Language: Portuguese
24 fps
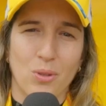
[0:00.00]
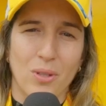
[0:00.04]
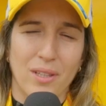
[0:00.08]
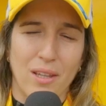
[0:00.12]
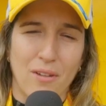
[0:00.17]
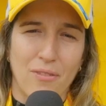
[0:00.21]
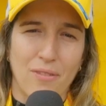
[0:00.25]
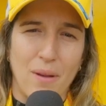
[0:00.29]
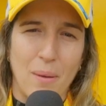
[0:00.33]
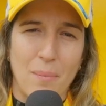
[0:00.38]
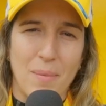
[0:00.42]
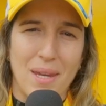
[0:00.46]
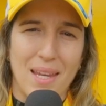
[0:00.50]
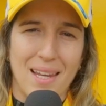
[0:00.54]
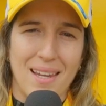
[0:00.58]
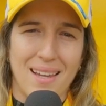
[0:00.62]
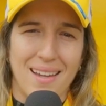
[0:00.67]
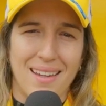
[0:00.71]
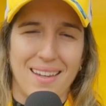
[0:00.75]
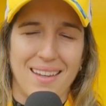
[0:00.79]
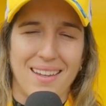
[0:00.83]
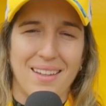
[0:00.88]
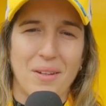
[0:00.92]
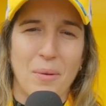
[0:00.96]
Toda a família
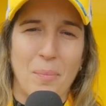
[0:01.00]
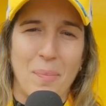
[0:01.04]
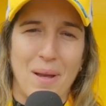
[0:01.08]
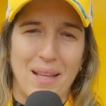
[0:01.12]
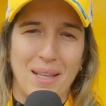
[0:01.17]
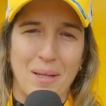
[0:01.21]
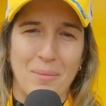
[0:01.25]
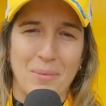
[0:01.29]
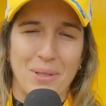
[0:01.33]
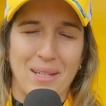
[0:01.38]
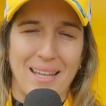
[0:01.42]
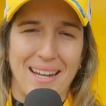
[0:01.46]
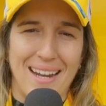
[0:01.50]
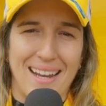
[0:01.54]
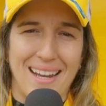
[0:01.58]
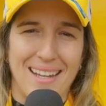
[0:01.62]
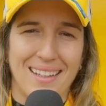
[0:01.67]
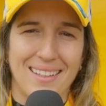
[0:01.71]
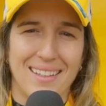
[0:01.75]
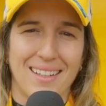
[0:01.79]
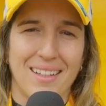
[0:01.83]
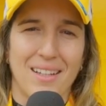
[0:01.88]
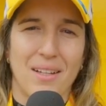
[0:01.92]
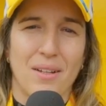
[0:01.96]
aí no pé da
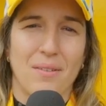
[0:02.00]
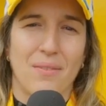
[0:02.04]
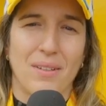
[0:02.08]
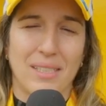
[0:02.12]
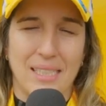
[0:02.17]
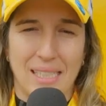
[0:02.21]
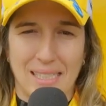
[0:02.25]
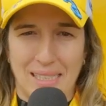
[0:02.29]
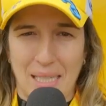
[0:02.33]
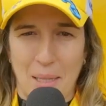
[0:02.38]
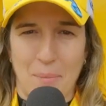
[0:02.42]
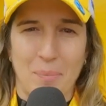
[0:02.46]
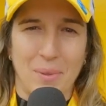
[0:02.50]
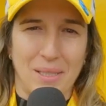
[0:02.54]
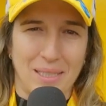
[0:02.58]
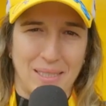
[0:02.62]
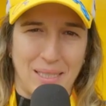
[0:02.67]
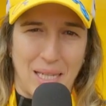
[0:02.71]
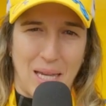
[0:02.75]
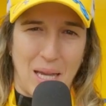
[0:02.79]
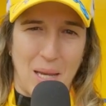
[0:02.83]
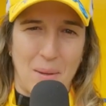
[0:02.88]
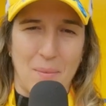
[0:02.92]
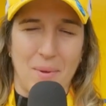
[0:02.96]
mulherada, fazer sempre
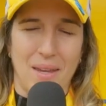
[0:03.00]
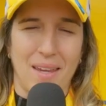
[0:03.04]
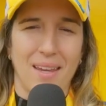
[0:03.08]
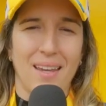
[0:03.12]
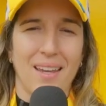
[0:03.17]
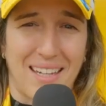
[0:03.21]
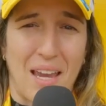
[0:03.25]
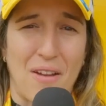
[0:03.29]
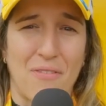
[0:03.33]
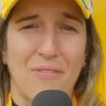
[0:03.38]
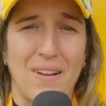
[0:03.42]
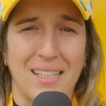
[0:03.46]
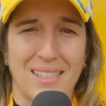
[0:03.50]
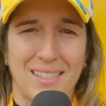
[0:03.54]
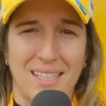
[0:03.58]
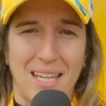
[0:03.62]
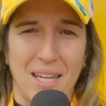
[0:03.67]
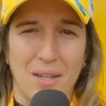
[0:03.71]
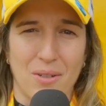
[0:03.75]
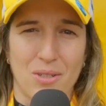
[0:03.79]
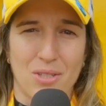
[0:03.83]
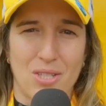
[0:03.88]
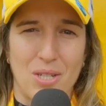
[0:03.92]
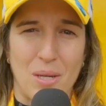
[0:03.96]
exame, que é
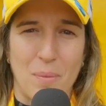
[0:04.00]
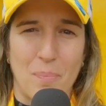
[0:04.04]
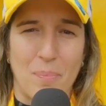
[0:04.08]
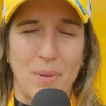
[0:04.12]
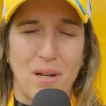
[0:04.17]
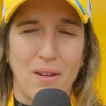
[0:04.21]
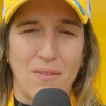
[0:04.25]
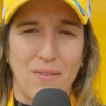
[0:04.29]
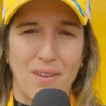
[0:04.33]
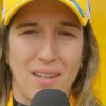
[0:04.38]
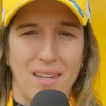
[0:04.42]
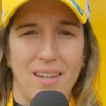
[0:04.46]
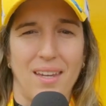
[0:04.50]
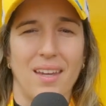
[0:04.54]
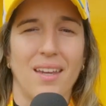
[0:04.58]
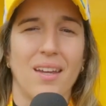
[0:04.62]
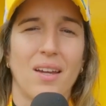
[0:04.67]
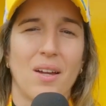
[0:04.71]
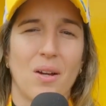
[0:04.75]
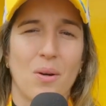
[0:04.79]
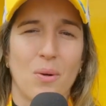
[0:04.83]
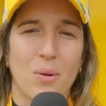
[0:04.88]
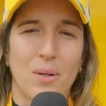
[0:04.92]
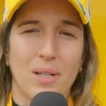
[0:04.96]
facinho de prevenir
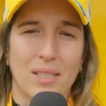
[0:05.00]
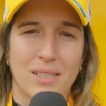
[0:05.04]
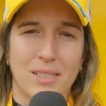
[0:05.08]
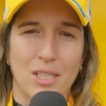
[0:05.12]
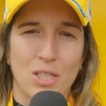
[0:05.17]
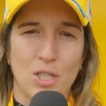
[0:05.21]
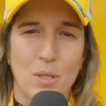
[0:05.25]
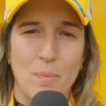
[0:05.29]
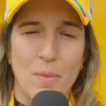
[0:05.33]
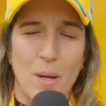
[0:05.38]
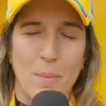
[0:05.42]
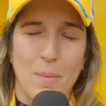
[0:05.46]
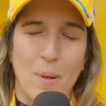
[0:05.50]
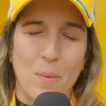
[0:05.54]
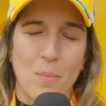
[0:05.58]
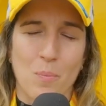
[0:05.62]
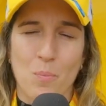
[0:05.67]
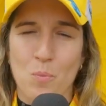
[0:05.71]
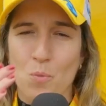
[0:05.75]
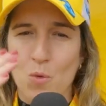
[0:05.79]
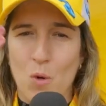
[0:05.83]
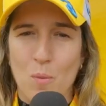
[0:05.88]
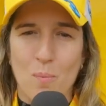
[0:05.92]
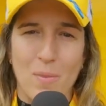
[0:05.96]
o câncer de mama.
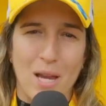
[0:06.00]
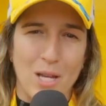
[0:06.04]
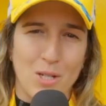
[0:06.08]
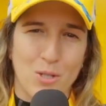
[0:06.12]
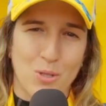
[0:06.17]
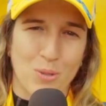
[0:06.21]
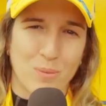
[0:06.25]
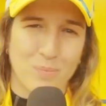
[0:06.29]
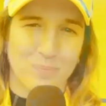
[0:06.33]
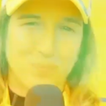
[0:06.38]
Beijo.